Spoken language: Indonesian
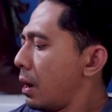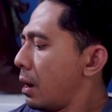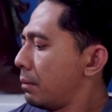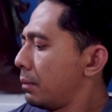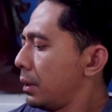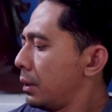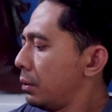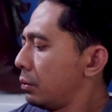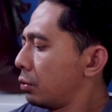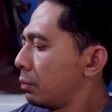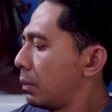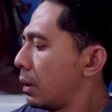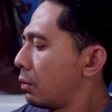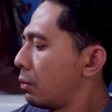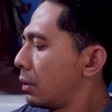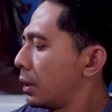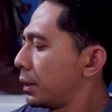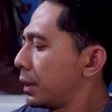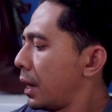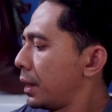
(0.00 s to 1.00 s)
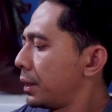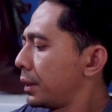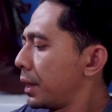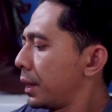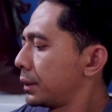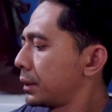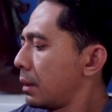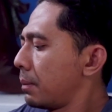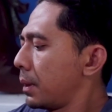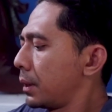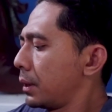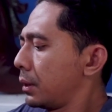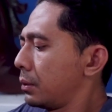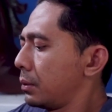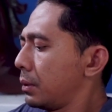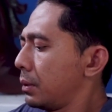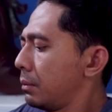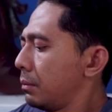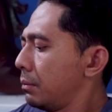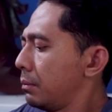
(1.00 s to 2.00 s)
suami untuk melakukan adegan sabar
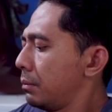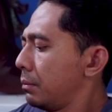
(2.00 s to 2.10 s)
gitu?